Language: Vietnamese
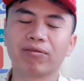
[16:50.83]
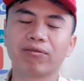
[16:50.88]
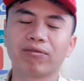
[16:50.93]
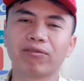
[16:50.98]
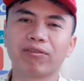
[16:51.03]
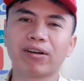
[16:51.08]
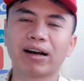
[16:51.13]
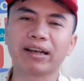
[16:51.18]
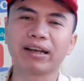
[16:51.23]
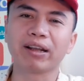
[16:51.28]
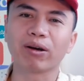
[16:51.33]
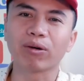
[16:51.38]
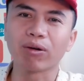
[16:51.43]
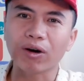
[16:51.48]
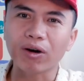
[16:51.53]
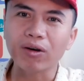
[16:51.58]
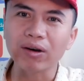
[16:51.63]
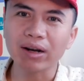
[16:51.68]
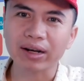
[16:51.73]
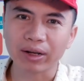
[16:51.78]
và điều
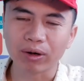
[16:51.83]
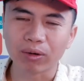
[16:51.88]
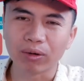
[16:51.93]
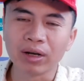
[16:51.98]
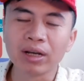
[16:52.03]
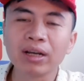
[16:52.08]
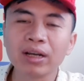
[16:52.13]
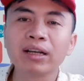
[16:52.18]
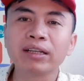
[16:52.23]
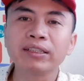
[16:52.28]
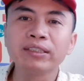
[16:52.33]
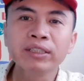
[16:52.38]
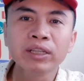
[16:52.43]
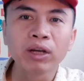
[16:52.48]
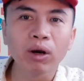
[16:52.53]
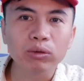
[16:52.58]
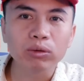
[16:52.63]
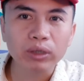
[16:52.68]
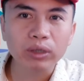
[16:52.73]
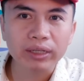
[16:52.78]
đó là điều
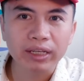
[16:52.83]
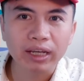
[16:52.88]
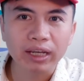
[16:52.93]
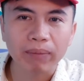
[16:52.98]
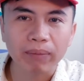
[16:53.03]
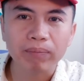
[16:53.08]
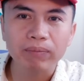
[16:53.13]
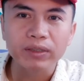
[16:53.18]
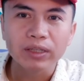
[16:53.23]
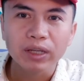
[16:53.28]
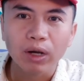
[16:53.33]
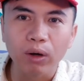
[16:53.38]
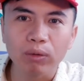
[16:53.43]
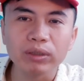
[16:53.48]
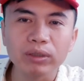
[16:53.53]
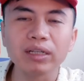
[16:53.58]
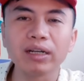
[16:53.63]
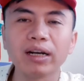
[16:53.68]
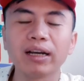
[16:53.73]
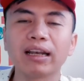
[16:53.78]
nhiều doanh nghiệp nhiều
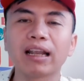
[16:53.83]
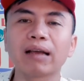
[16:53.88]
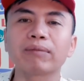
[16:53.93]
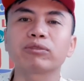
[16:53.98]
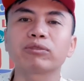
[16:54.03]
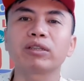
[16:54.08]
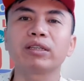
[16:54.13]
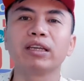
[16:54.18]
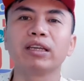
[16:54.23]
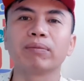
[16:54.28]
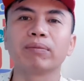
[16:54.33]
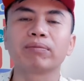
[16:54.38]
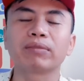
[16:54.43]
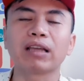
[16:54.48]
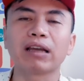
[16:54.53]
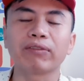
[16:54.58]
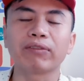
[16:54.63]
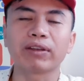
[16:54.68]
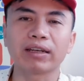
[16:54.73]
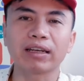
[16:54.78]
những người làm doanh nghiệp
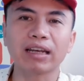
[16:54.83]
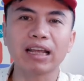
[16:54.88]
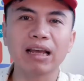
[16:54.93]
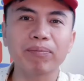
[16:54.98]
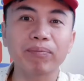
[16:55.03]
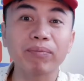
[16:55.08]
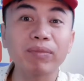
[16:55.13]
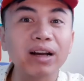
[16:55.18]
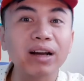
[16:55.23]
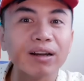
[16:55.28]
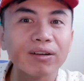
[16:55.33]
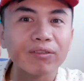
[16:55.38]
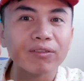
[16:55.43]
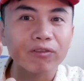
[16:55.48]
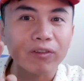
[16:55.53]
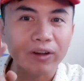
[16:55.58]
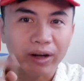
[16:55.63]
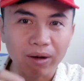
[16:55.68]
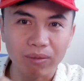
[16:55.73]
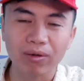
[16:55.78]
tại Việt Nam cần
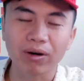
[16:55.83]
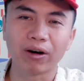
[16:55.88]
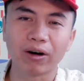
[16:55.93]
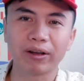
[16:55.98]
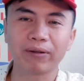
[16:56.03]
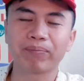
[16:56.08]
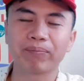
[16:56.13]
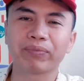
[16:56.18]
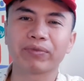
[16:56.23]
phải học hỏi